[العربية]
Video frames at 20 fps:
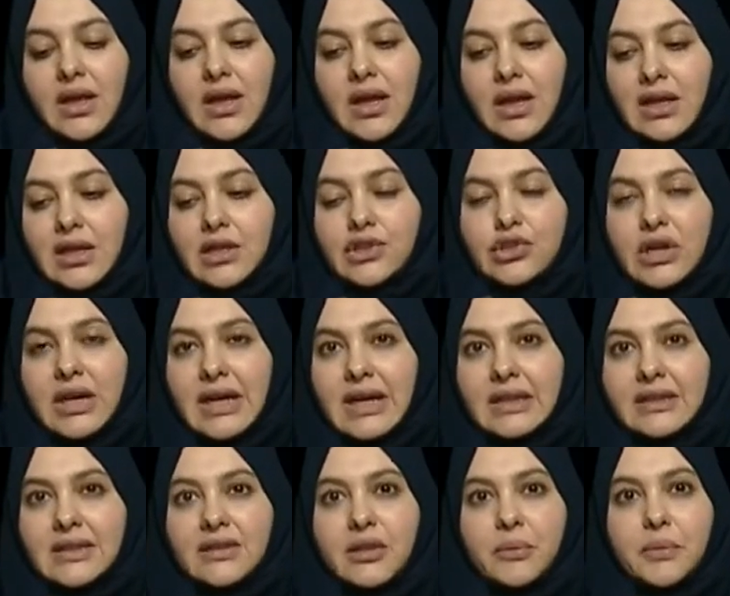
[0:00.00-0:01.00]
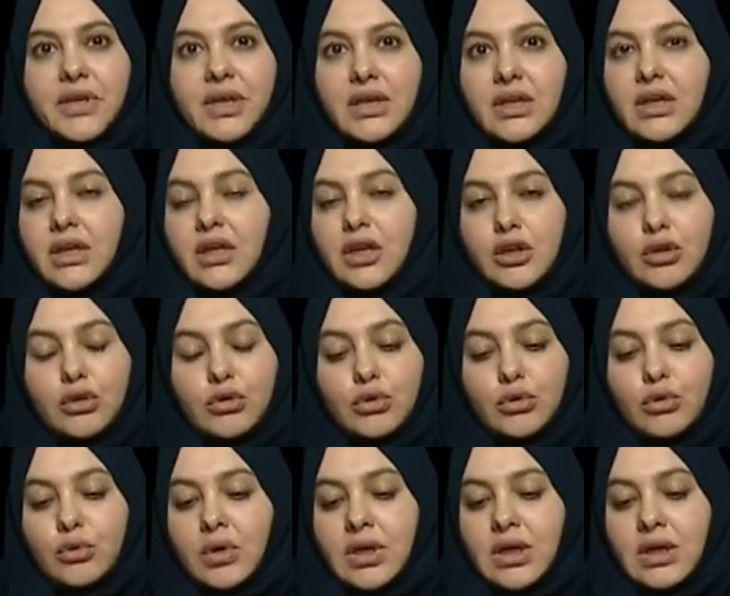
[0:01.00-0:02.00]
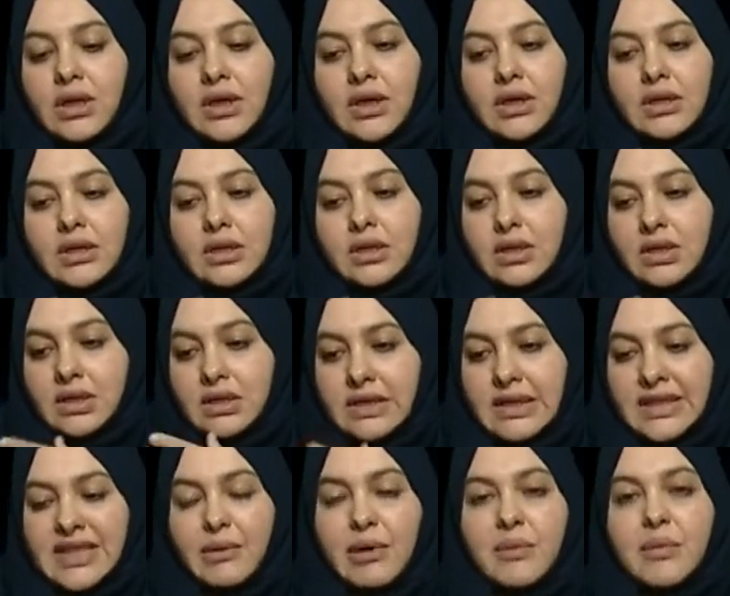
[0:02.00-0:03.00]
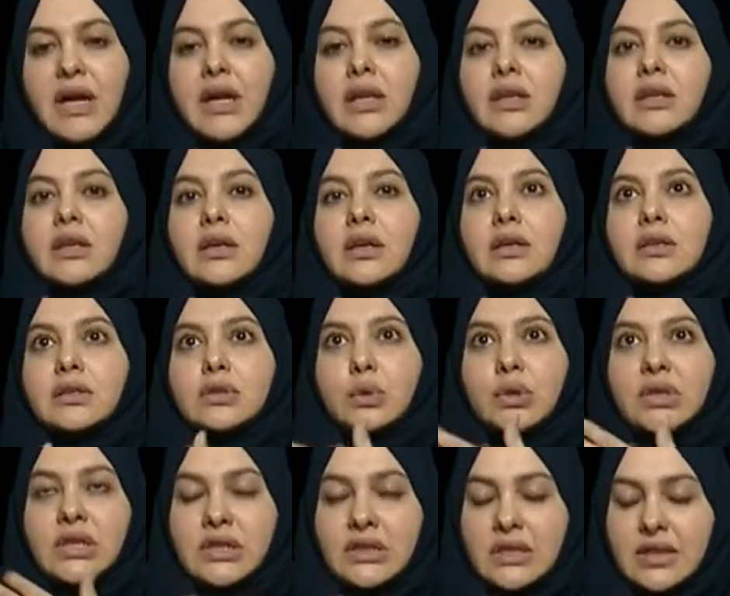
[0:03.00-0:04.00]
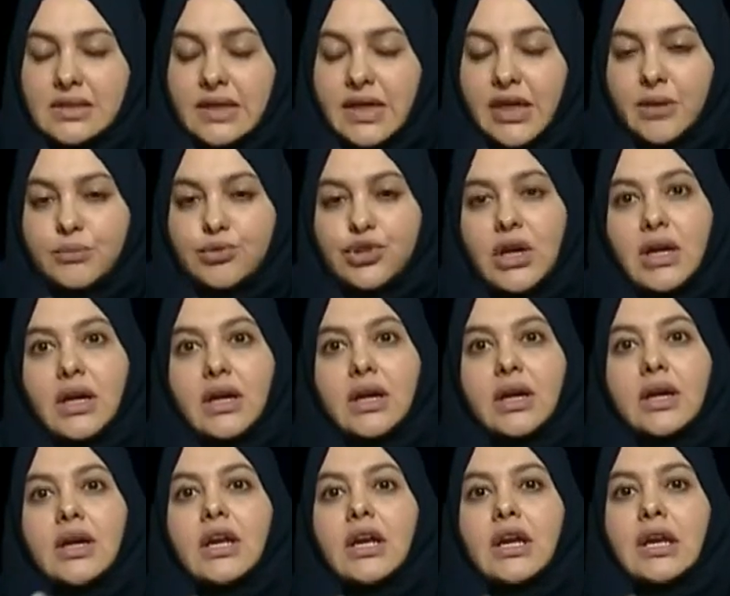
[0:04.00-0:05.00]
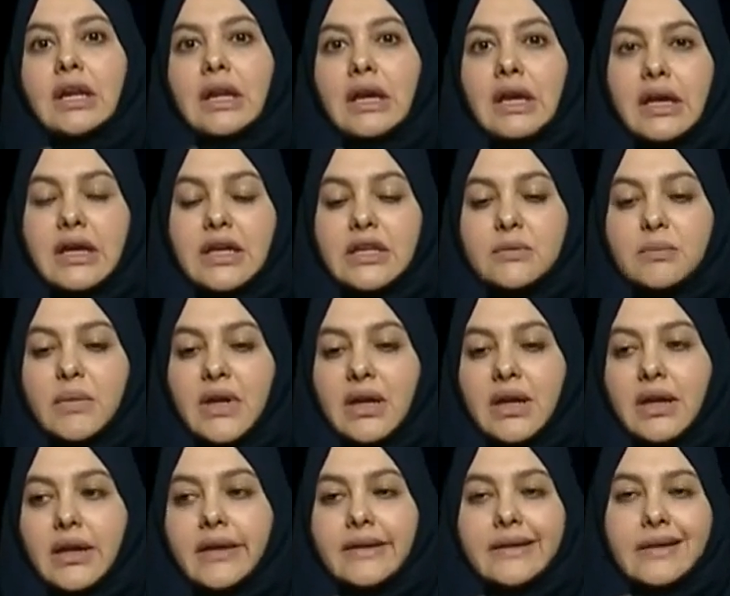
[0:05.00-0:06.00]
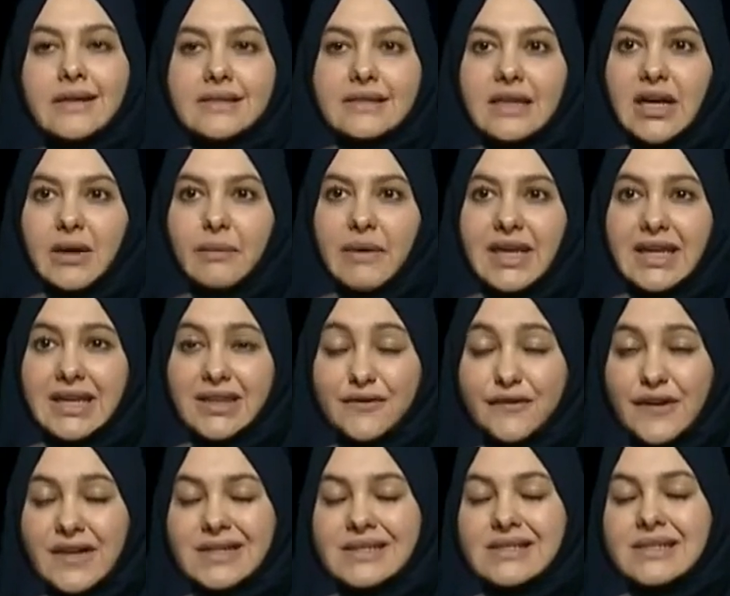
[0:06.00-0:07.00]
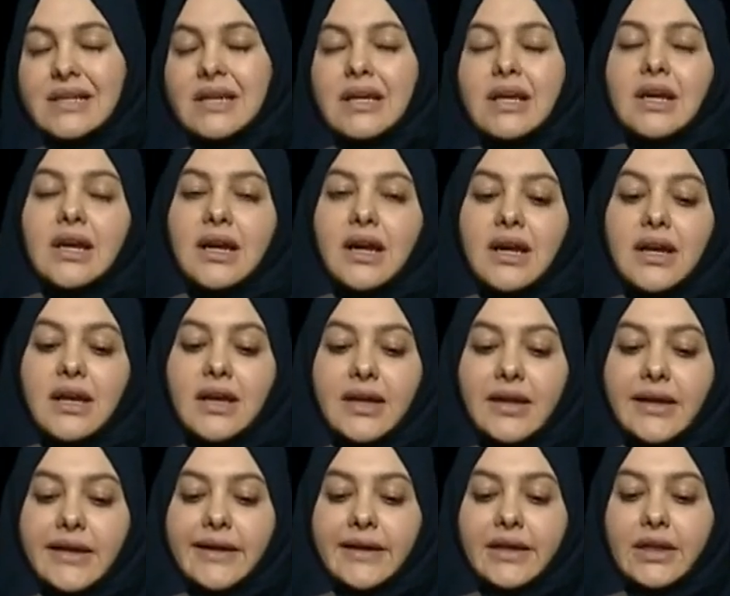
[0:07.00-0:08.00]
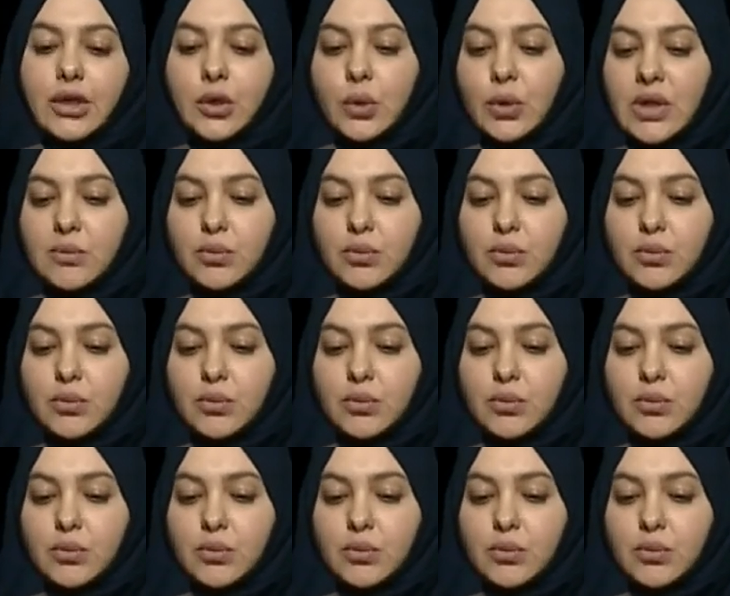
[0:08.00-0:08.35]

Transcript: الاجراءات الطبيعيه انه يتقدم البحث تقعد تنتظري كم شهر لغايه ما تحصل عمليه فرز آه، خطوات